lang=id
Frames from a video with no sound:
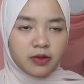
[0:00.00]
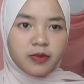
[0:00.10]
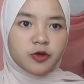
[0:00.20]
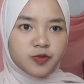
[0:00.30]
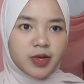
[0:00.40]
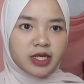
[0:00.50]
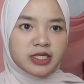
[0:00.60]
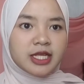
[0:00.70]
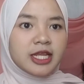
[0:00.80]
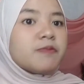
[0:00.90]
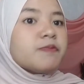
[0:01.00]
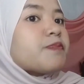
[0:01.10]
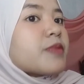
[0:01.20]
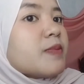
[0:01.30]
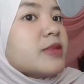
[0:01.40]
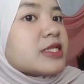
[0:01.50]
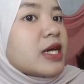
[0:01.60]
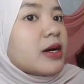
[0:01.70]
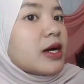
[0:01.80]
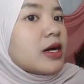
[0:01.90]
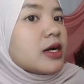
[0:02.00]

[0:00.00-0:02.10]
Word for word: bagus banget jadi bisa